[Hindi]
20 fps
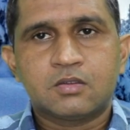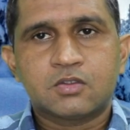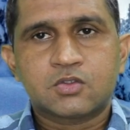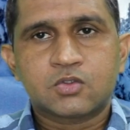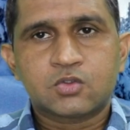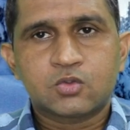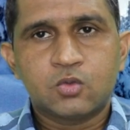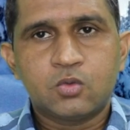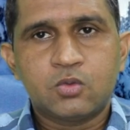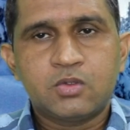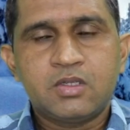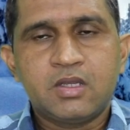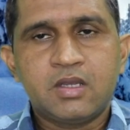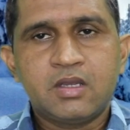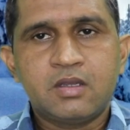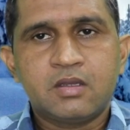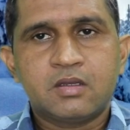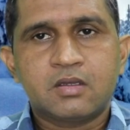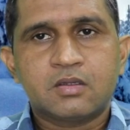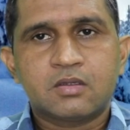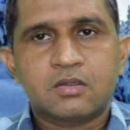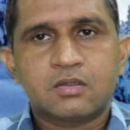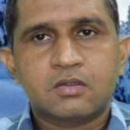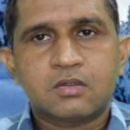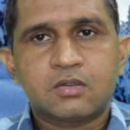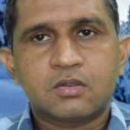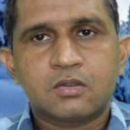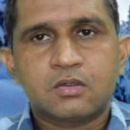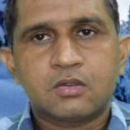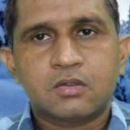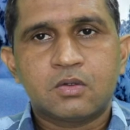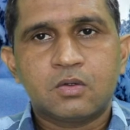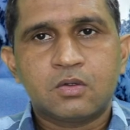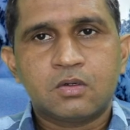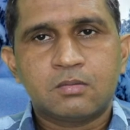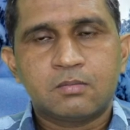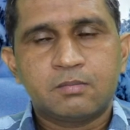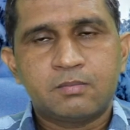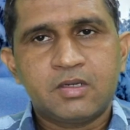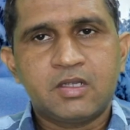सूर्य
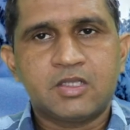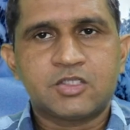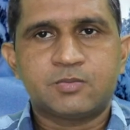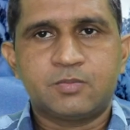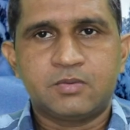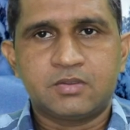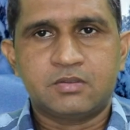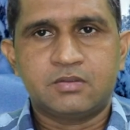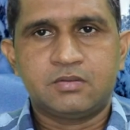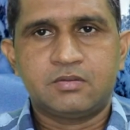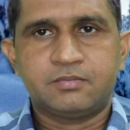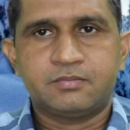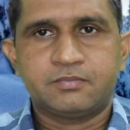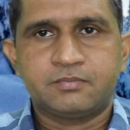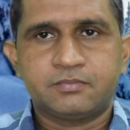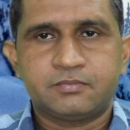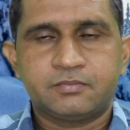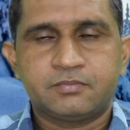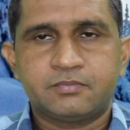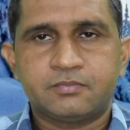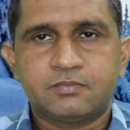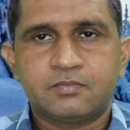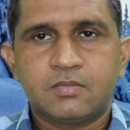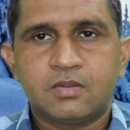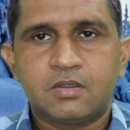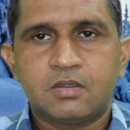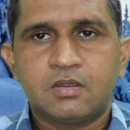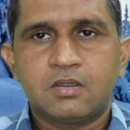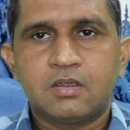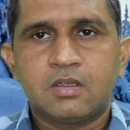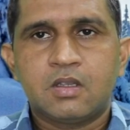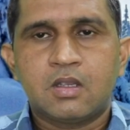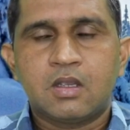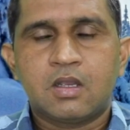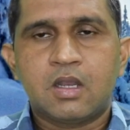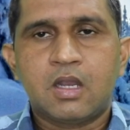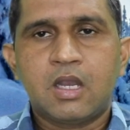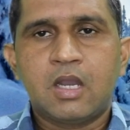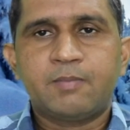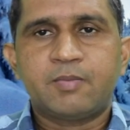और बृहस्पति
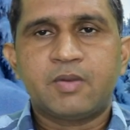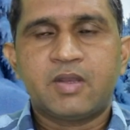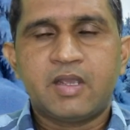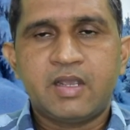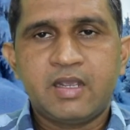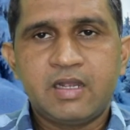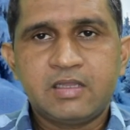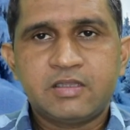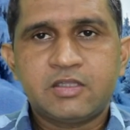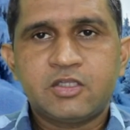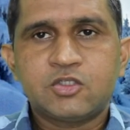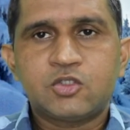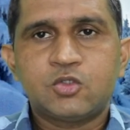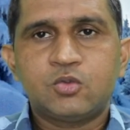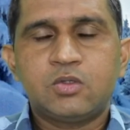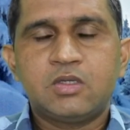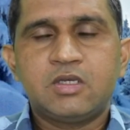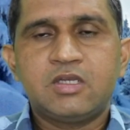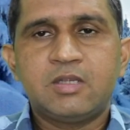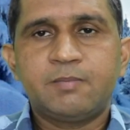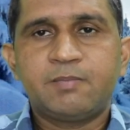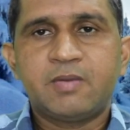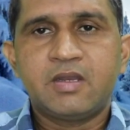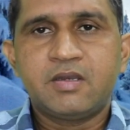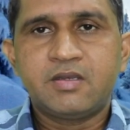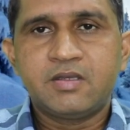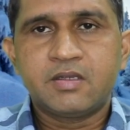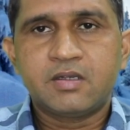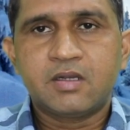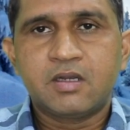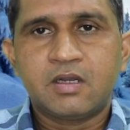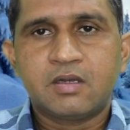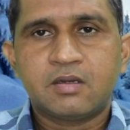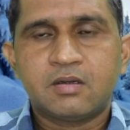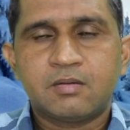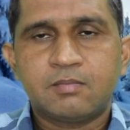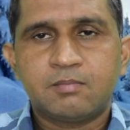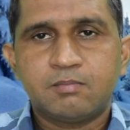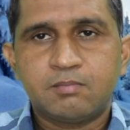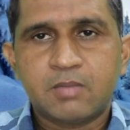आप हेल्थ इशू के लिए पहनिएगा
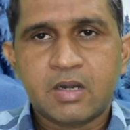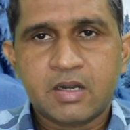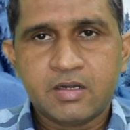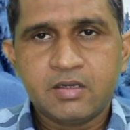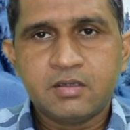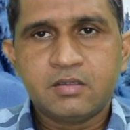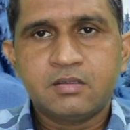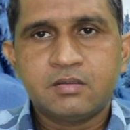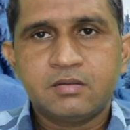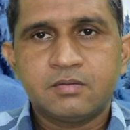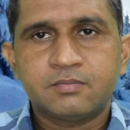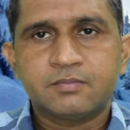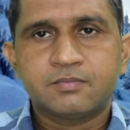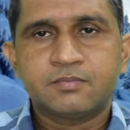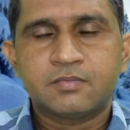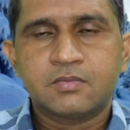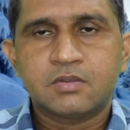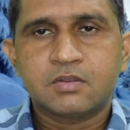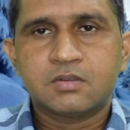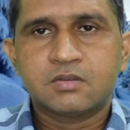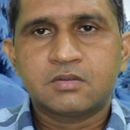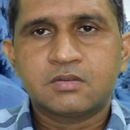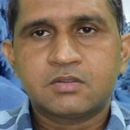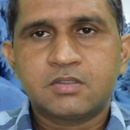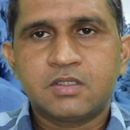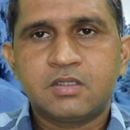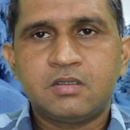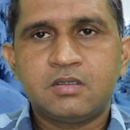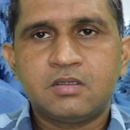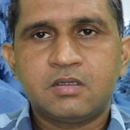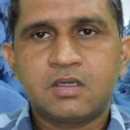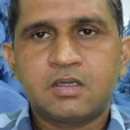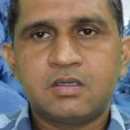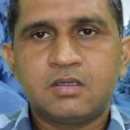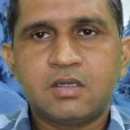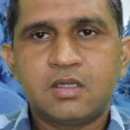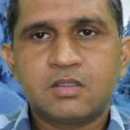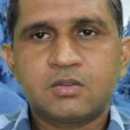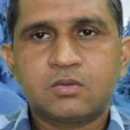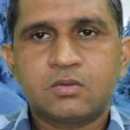माणिक सिंह
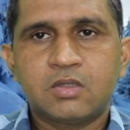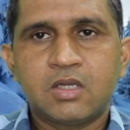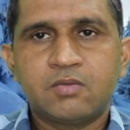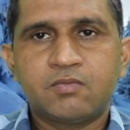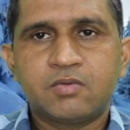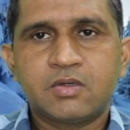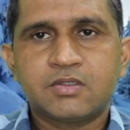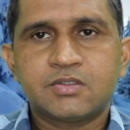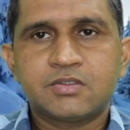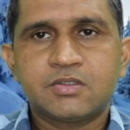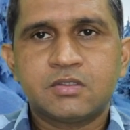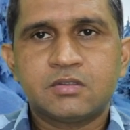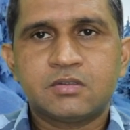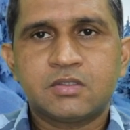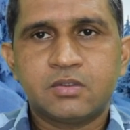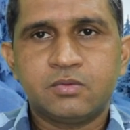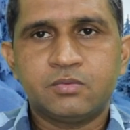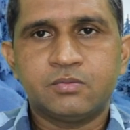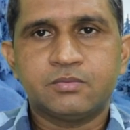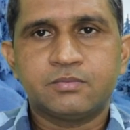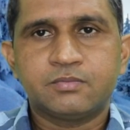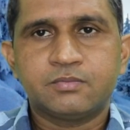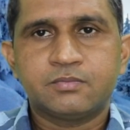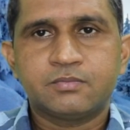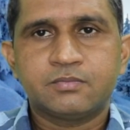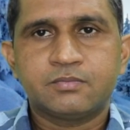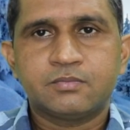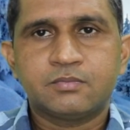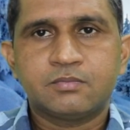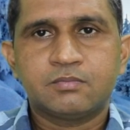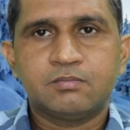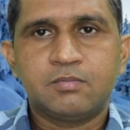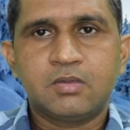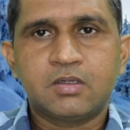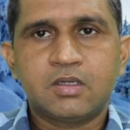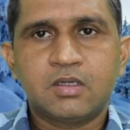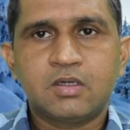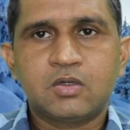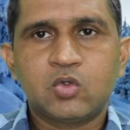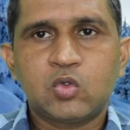कन्या तुला वृश्चिक धनु
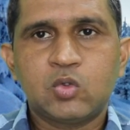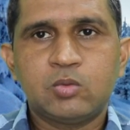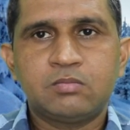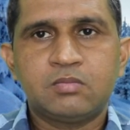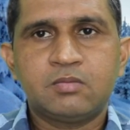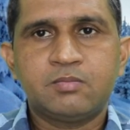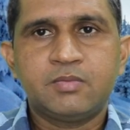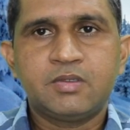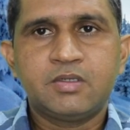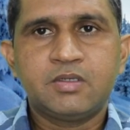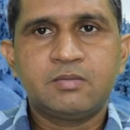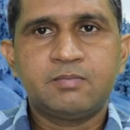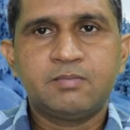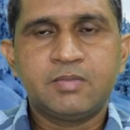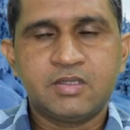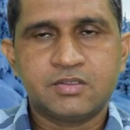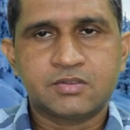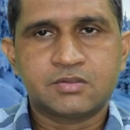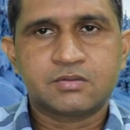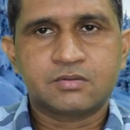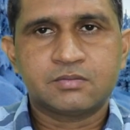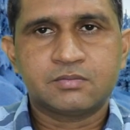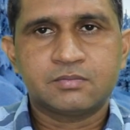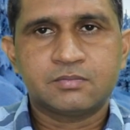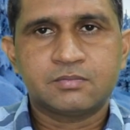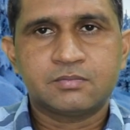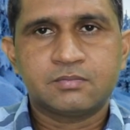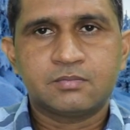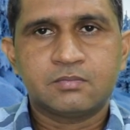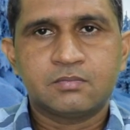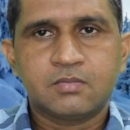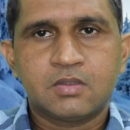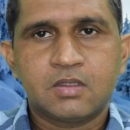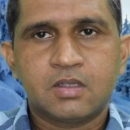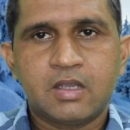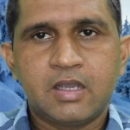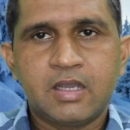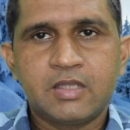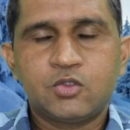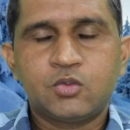मकर कुंभ मीन मेष
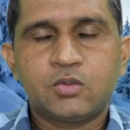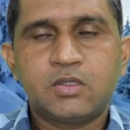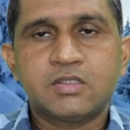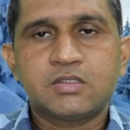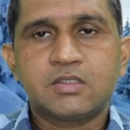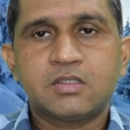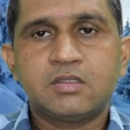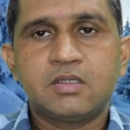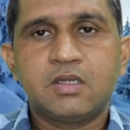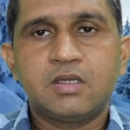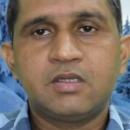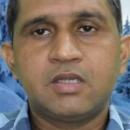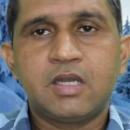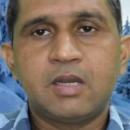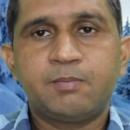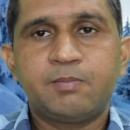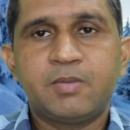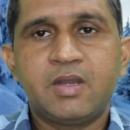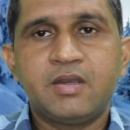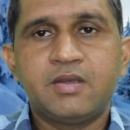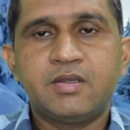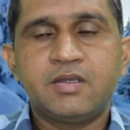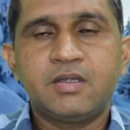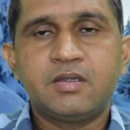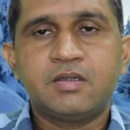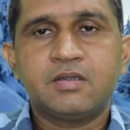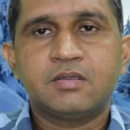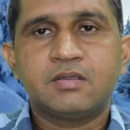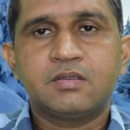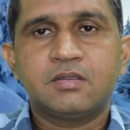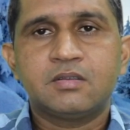एजुकेशन के लिए आप पहनिए